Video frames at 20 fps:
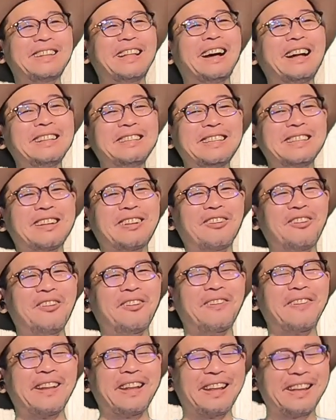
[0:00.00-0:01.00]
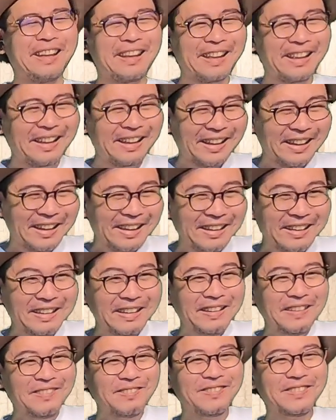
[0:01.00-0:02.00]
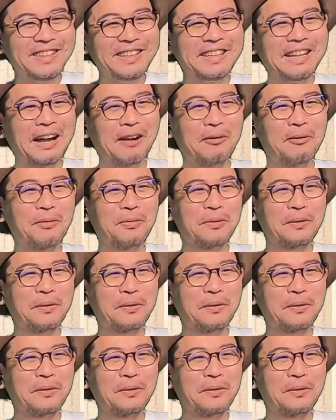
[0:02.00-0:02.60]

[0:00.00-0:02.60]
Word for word: 何これ見たこ